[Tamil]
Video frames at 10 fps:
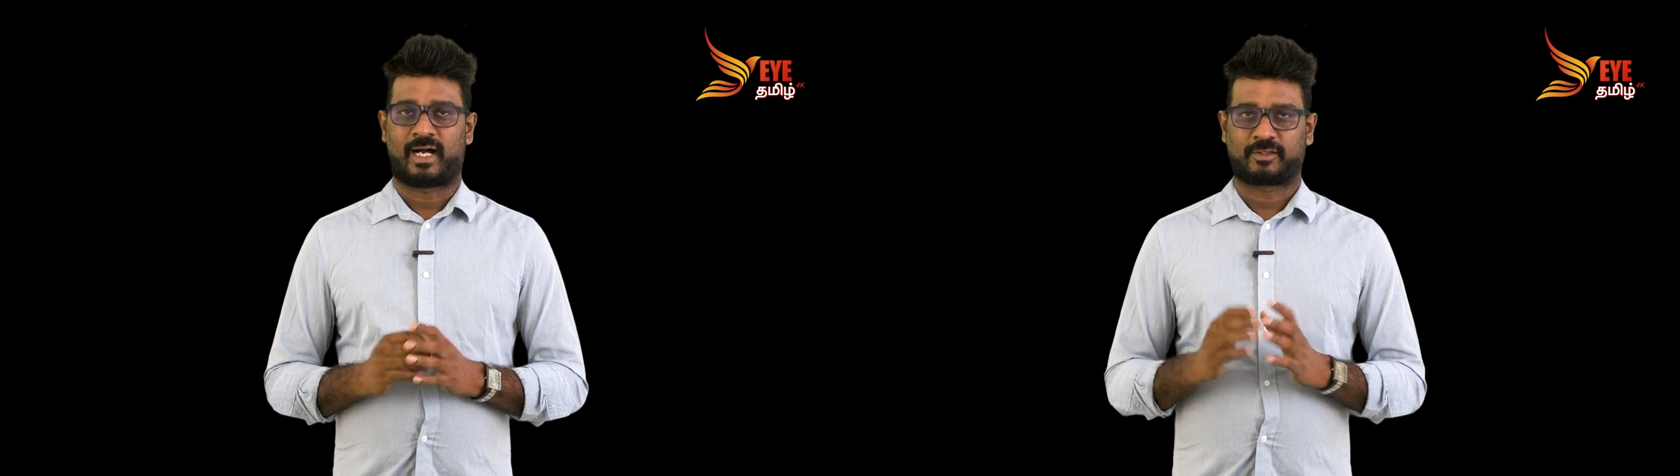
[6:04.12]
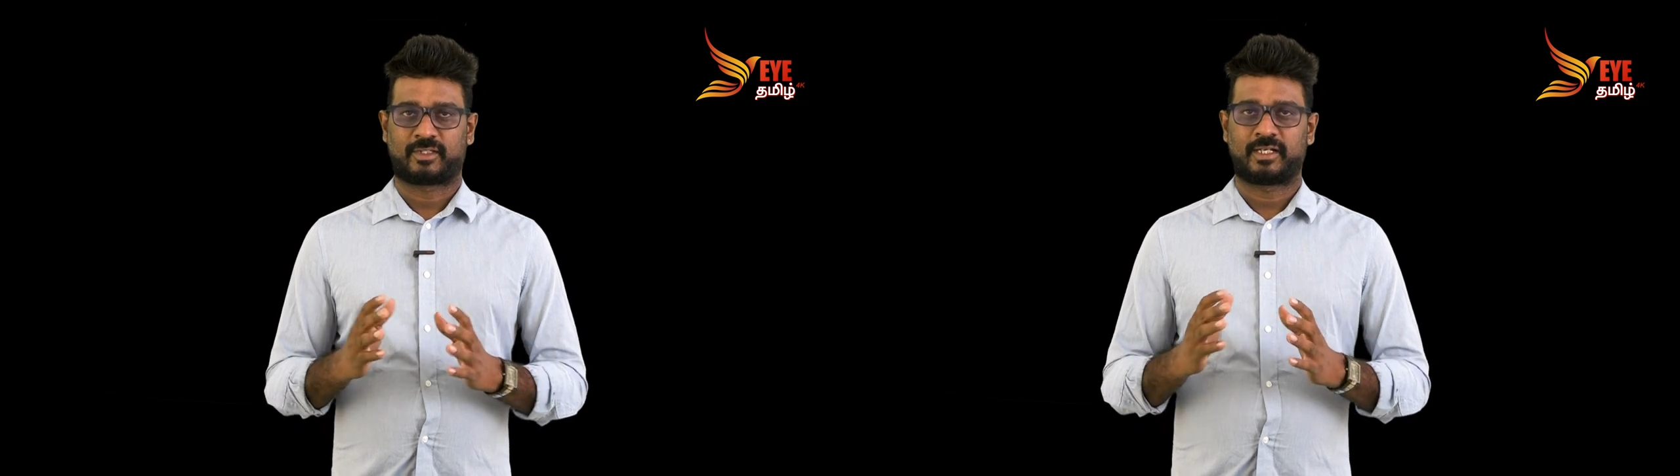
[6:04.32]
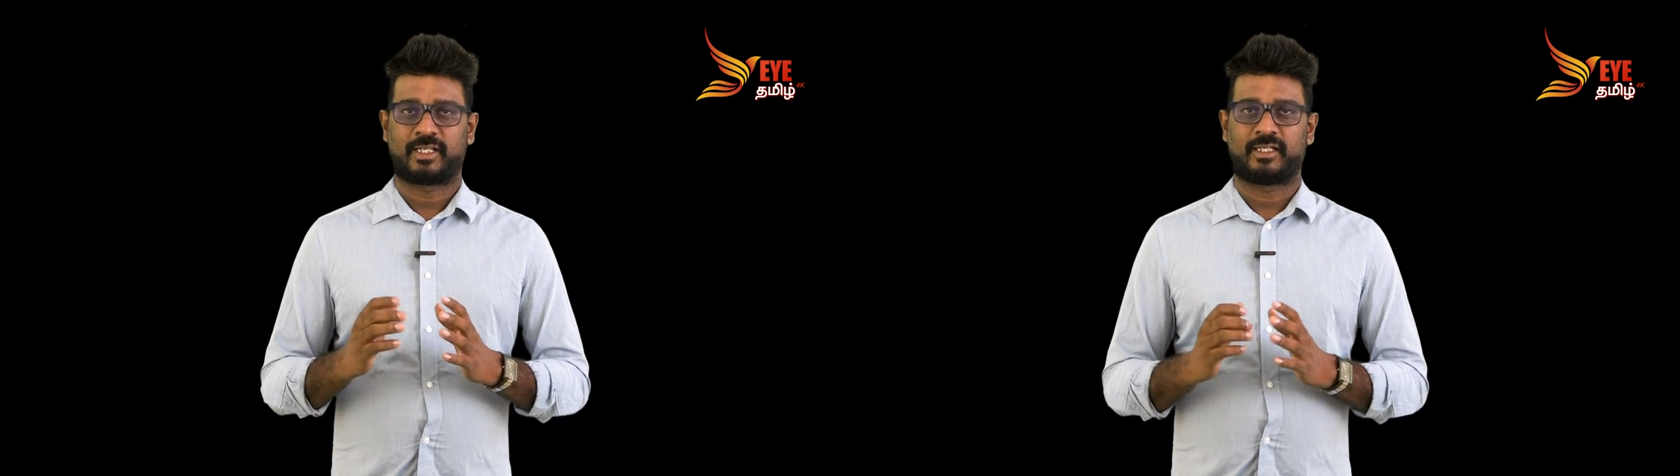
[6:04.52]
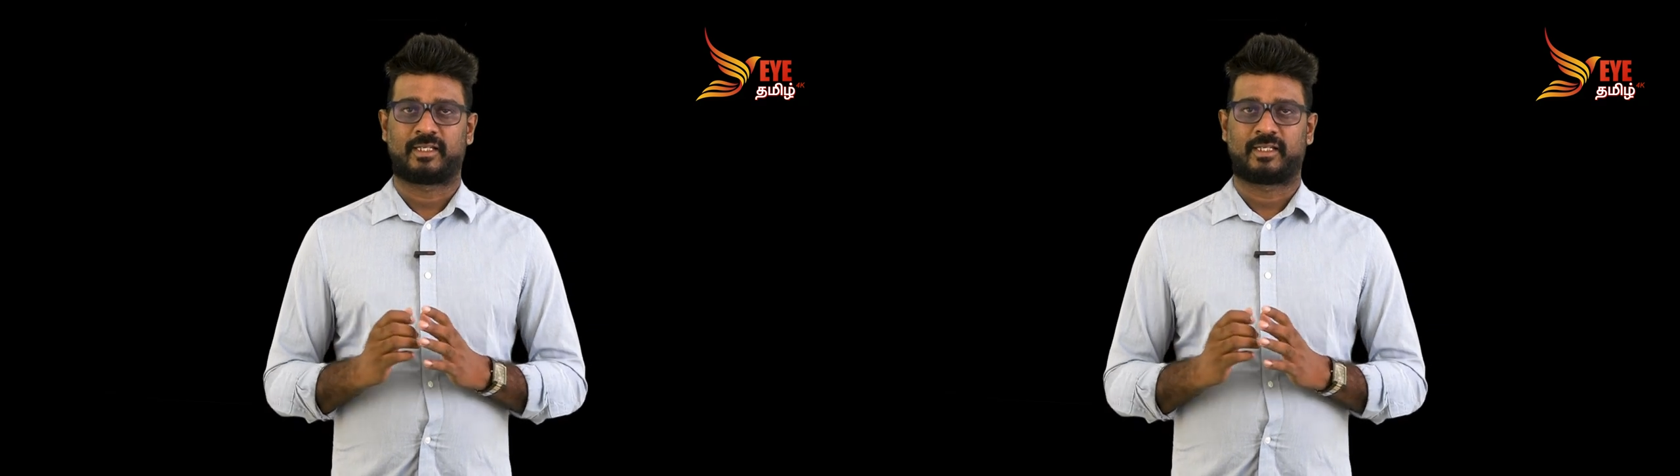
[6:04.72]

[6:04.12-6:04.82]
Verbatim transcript: அத்தனை